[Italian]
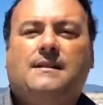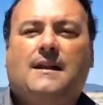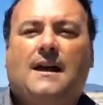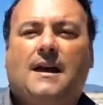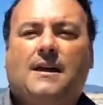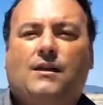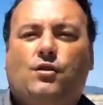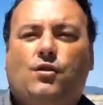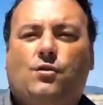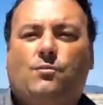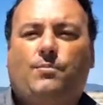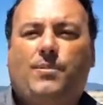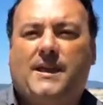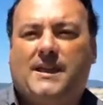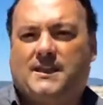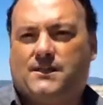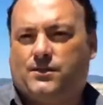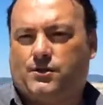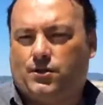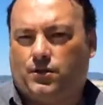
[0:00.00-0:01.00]
hanno
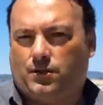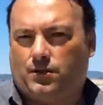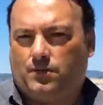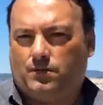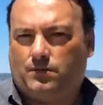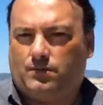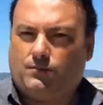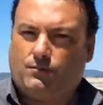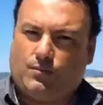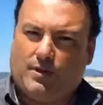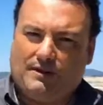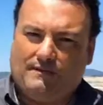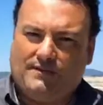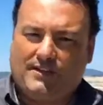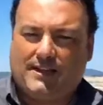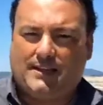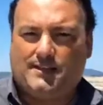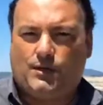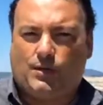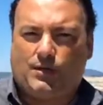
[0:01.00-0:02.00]
perso
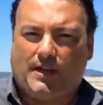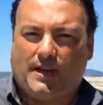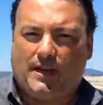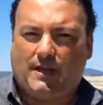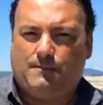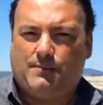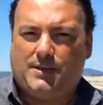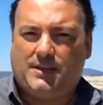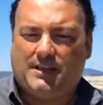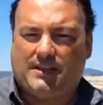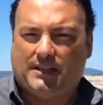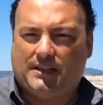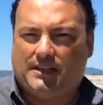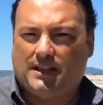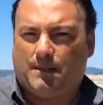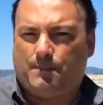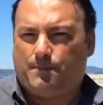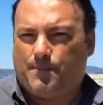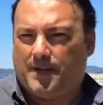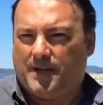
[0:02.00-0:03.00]
qualificazione è
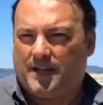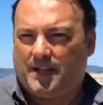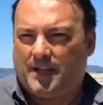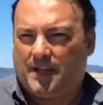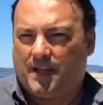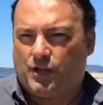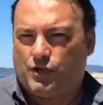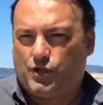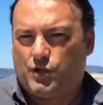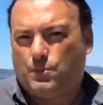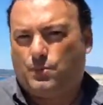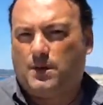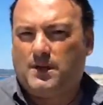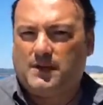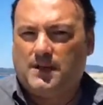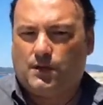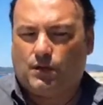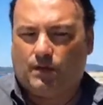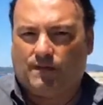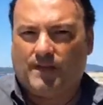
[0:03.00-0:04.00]
partita per
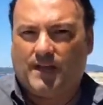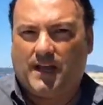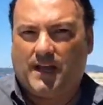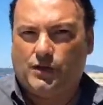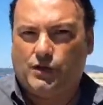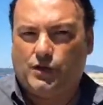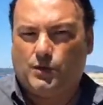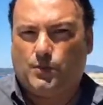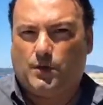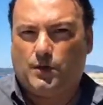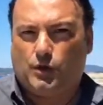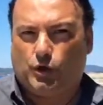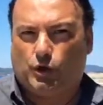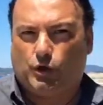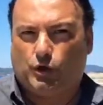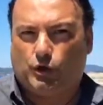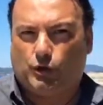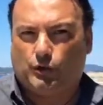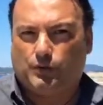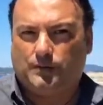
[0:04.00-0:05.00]
59 a
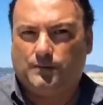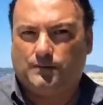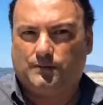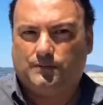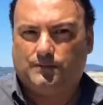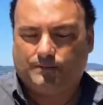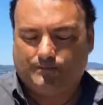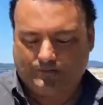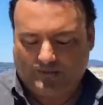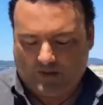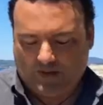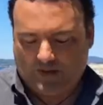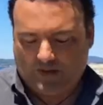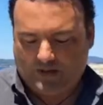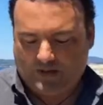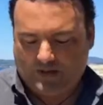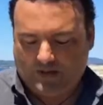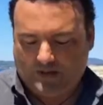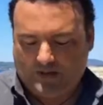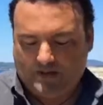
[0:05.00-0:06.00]
58.
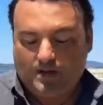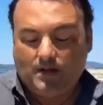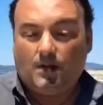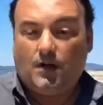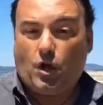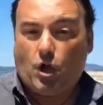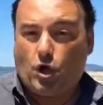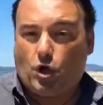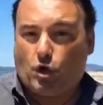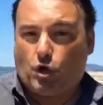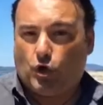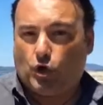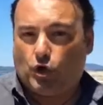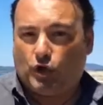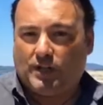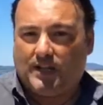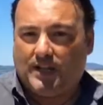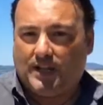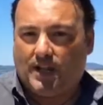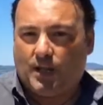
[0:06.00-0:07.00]

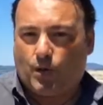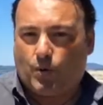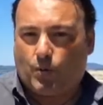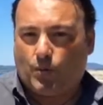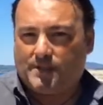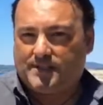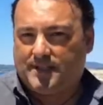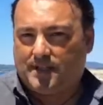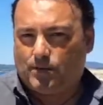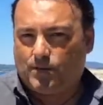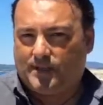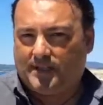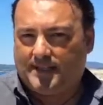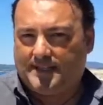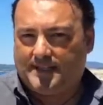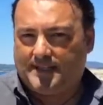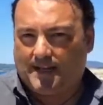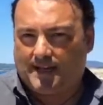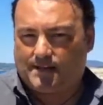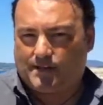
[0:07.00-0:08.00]
Con eh, questa
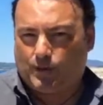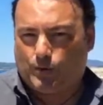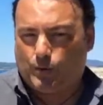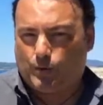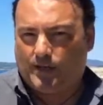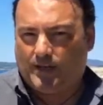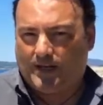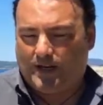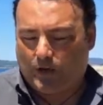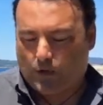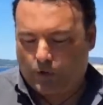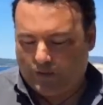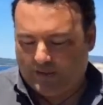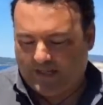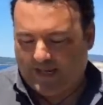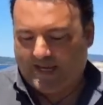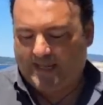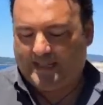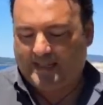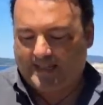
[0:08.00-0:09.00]
notizia si chiude
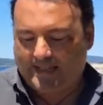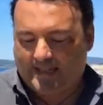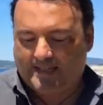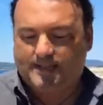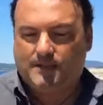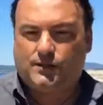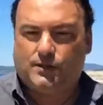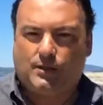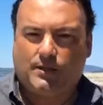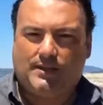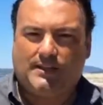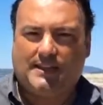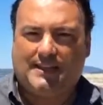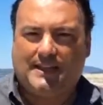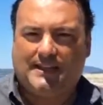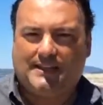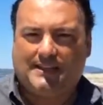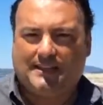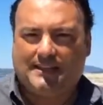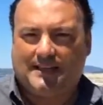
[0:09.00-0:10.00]
l'odierna edizione in
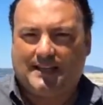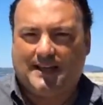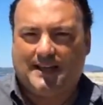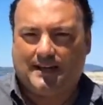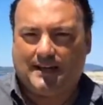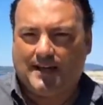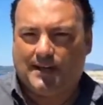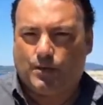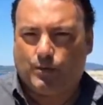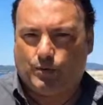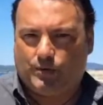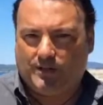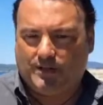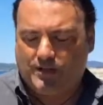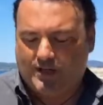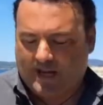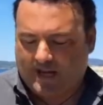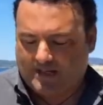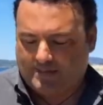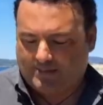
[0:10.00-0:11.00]
diretta dell'Alghero
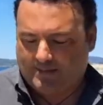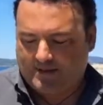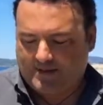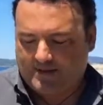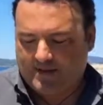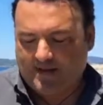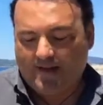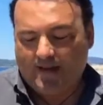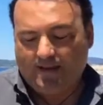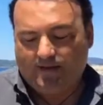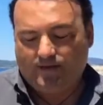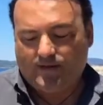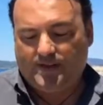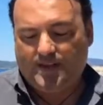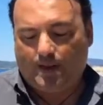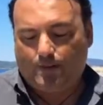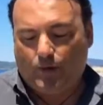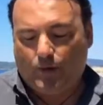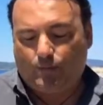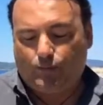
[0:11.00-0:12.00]
TG Express, vi
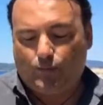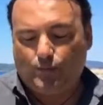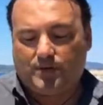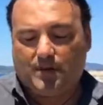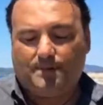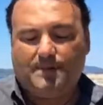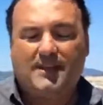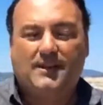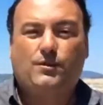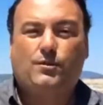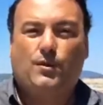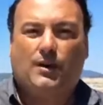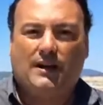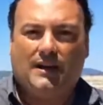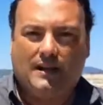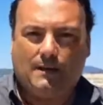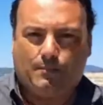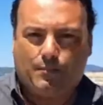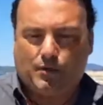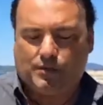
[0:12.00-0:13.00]
diamo appuntamento
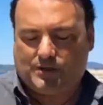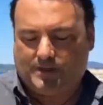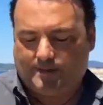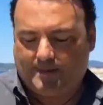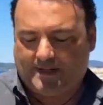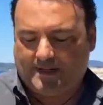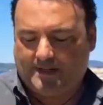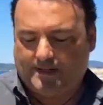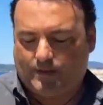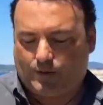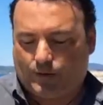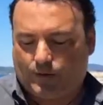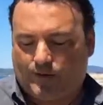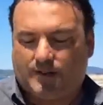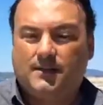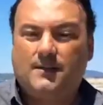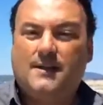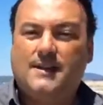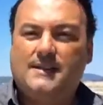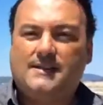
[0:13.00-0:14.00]
alle prossime
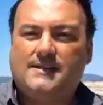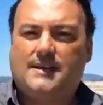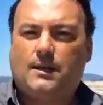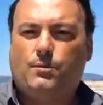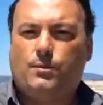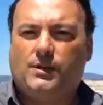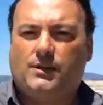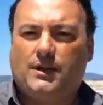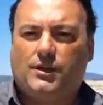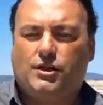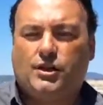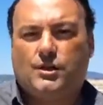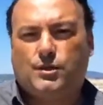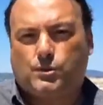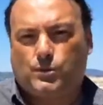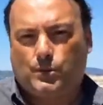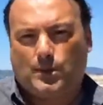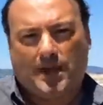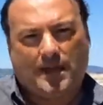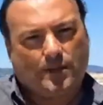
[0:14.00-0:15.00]
edizioni, seguiteci
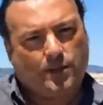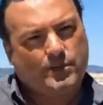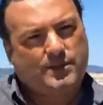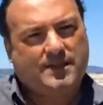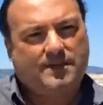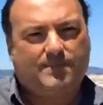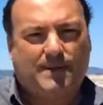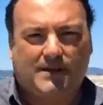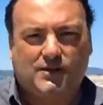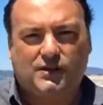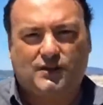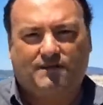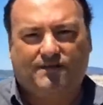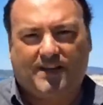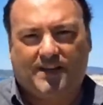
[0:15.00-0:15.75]
sulla nostra pagina